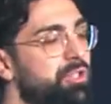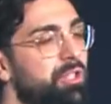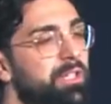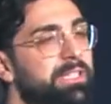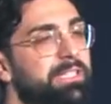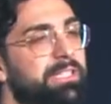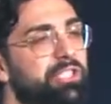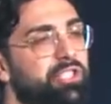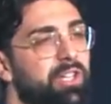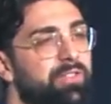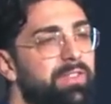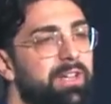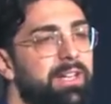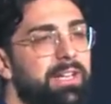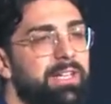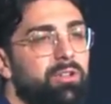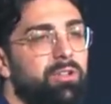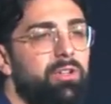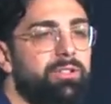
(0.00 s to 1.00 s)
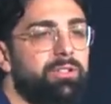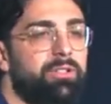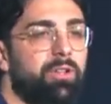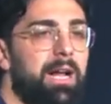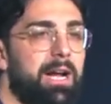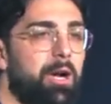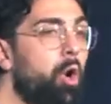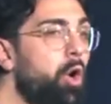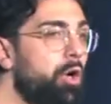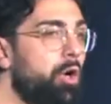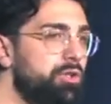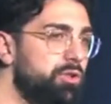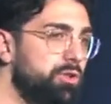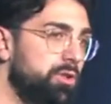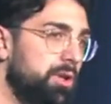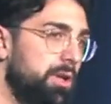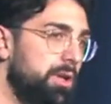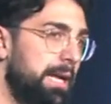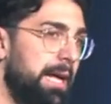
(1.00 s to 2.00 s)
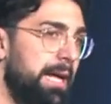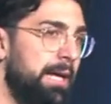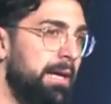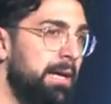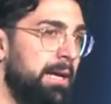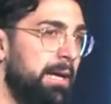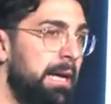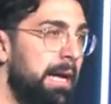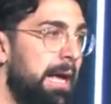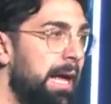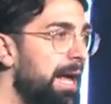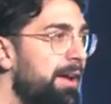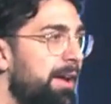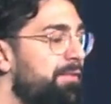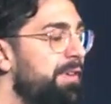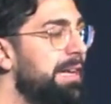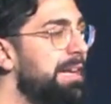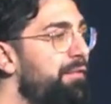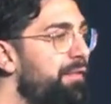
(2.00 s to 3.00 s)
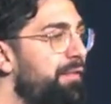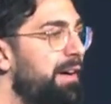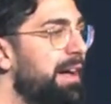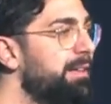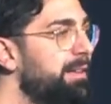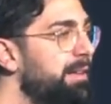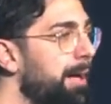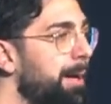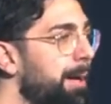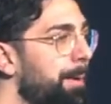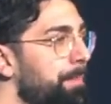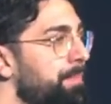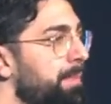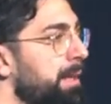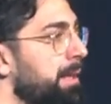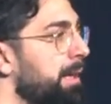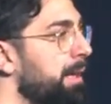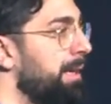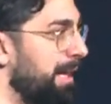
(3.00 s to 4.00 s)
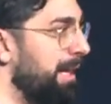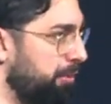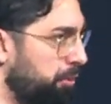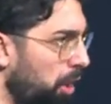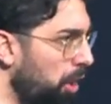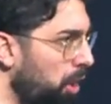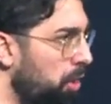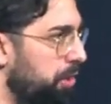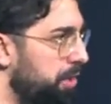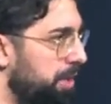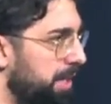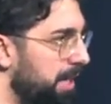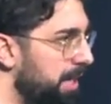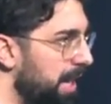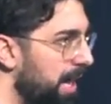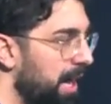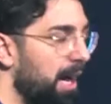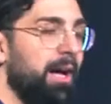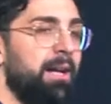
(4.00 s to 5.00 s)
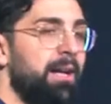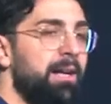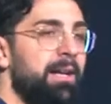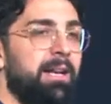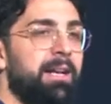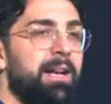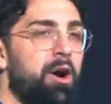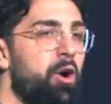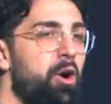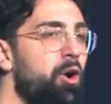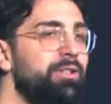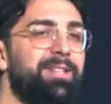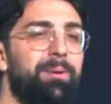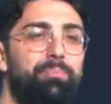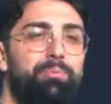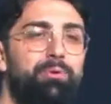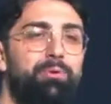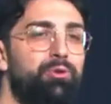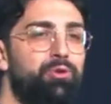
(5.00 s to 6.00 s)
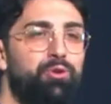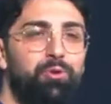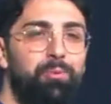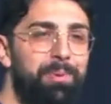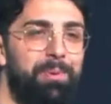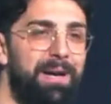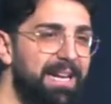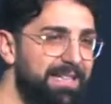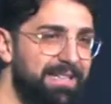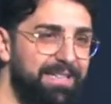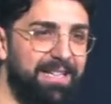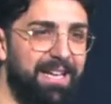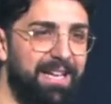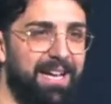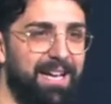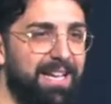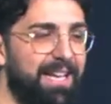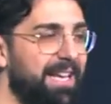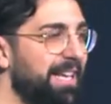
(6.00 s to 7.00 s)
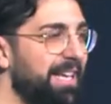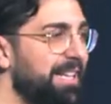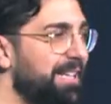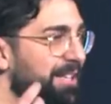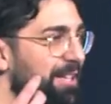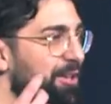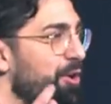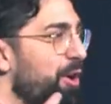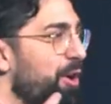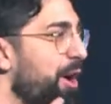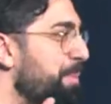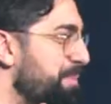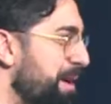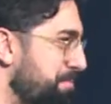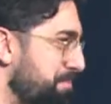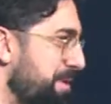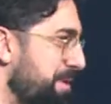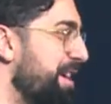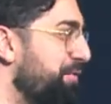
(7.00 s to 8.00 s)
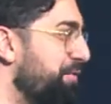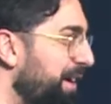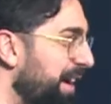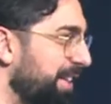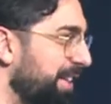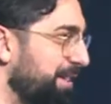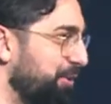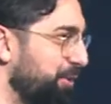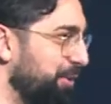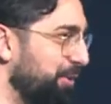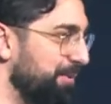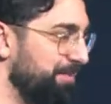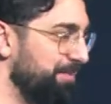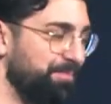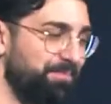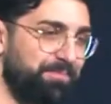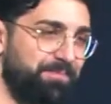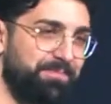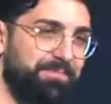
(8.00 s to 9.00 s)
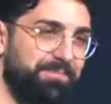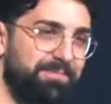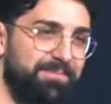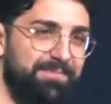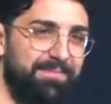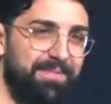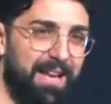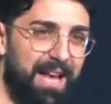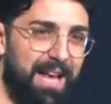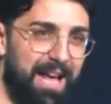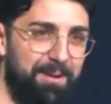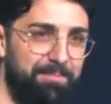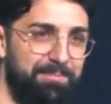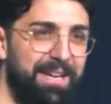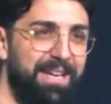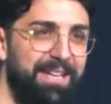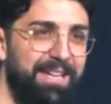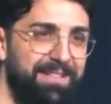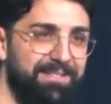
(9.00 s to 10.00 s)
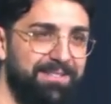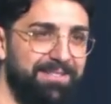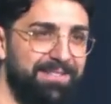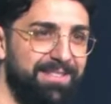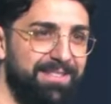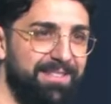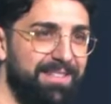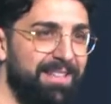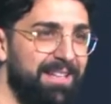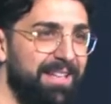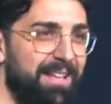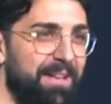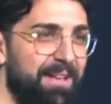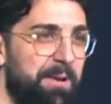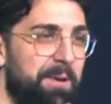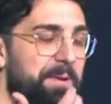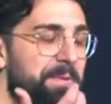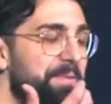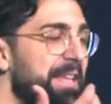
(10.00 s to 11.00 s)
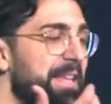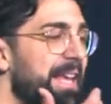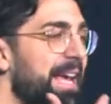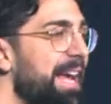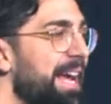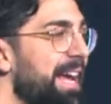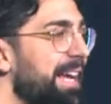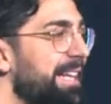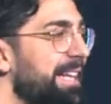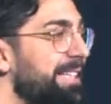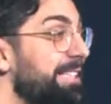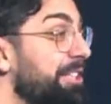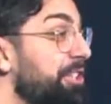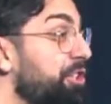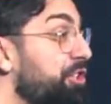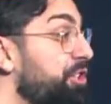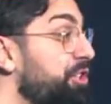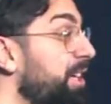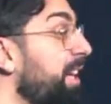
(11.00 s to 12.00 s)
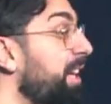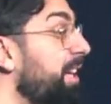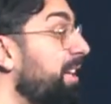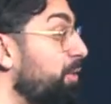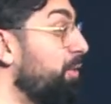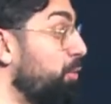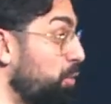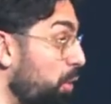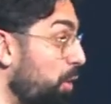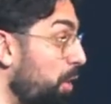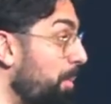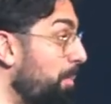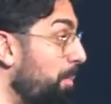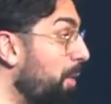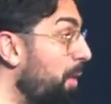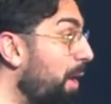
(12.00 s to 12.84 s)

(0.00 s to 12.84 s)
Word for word: dice viene tolta una costola e viene fatta la donna, la cosa più stupenda che Dio abbia mai fatto. Amen. E dice l'uomo,